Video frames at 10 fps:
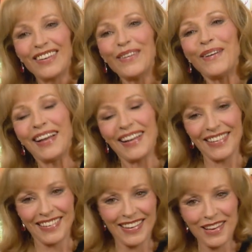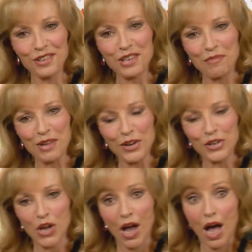Hola, queridos
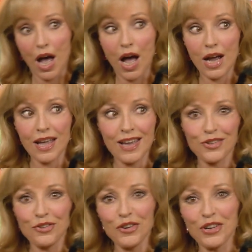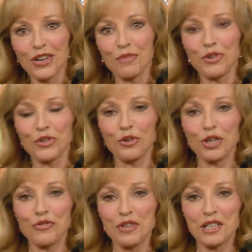amigos, aquí estoy como todos
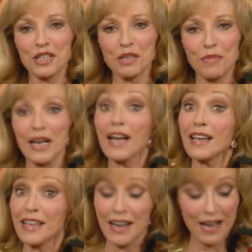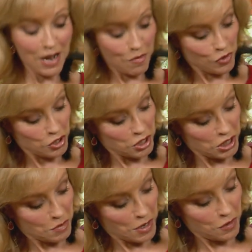los fines de semana y en la
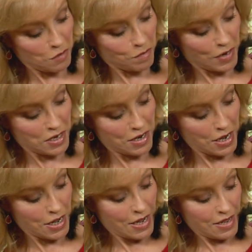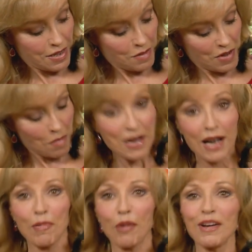hermosísima compañía de mi
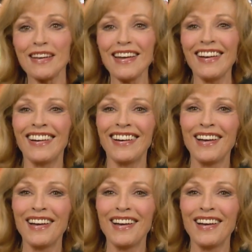amiga Paulina